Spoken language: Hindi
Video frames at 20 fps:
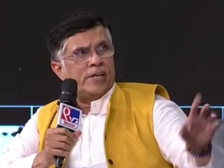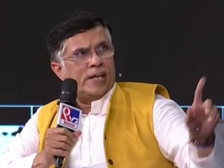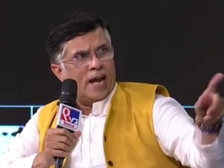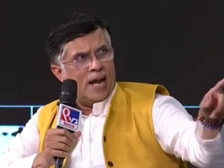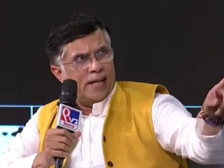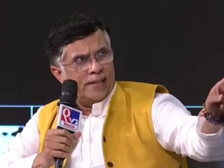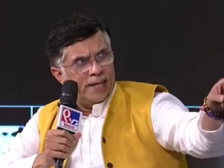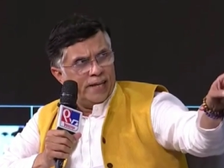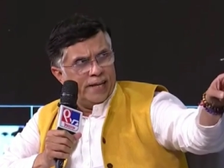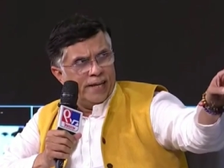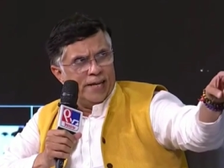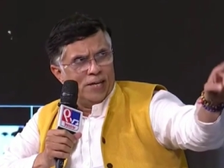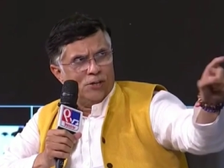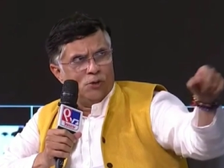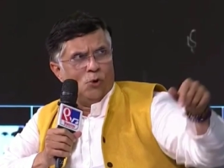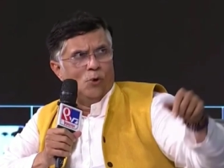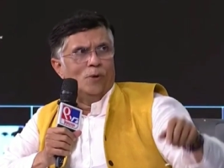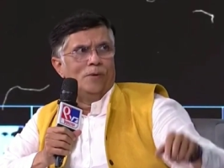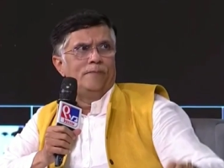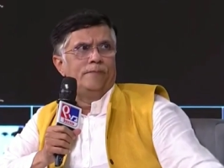आपको डरा रहे
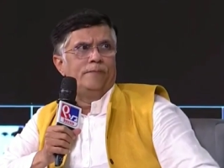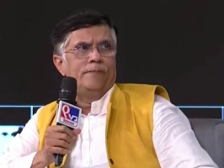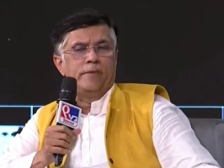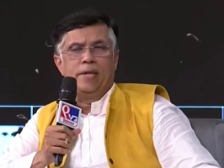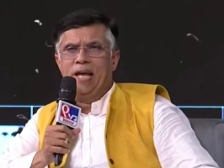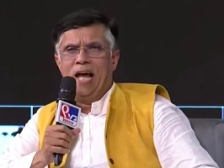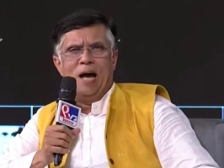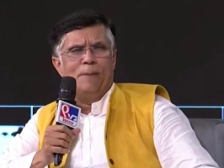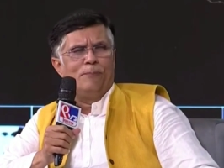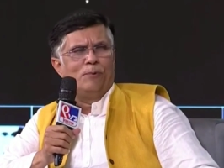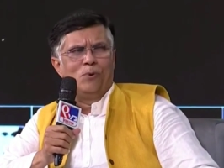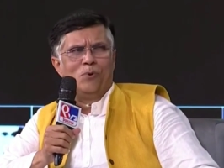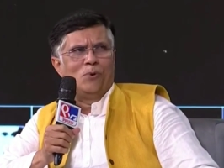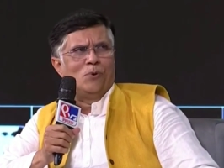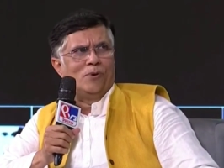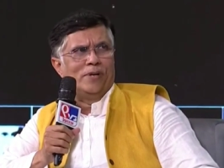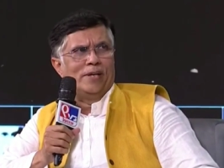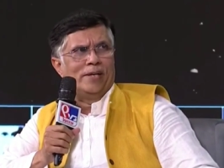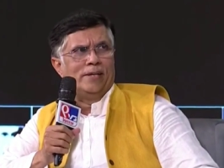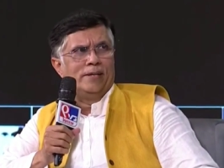हैं नहीं आप लोगों
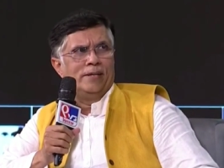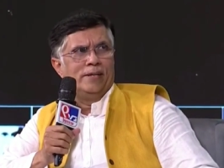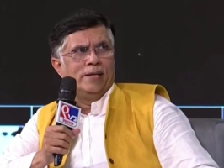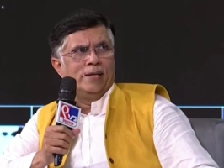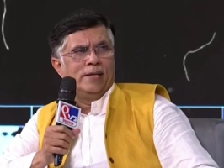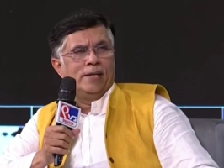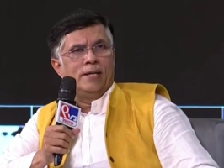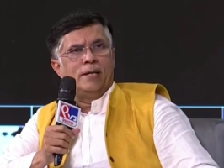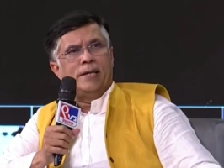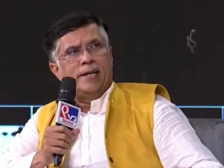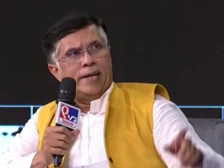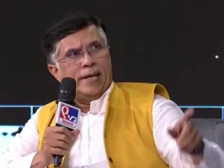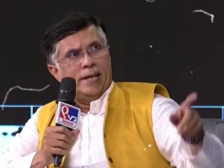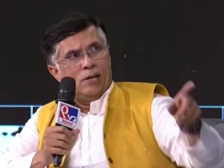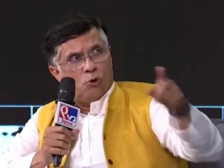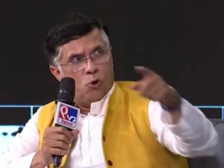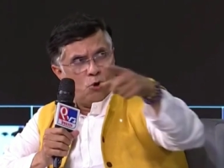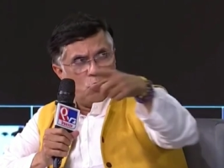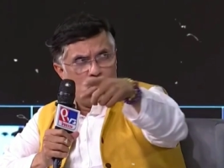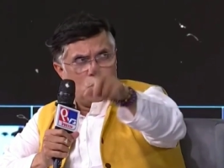को नहीं इन
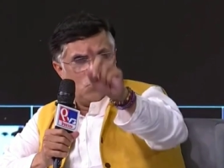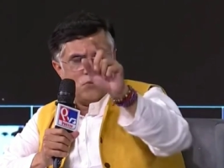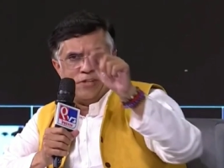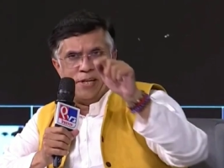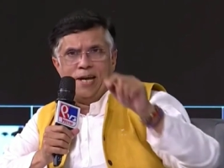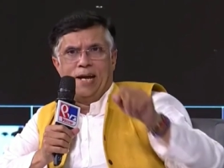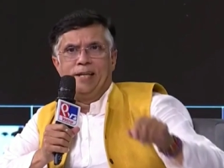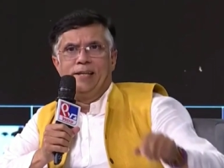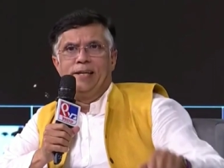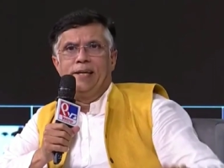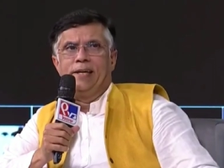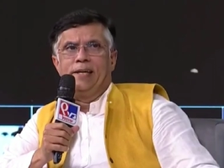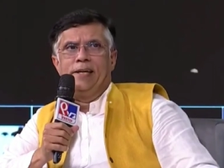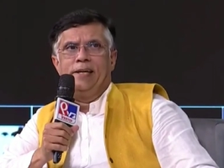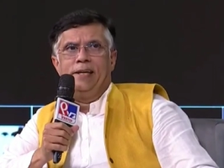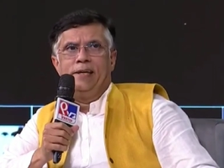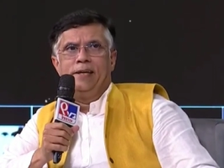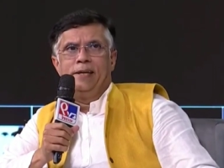लोगों को सिखा देंगे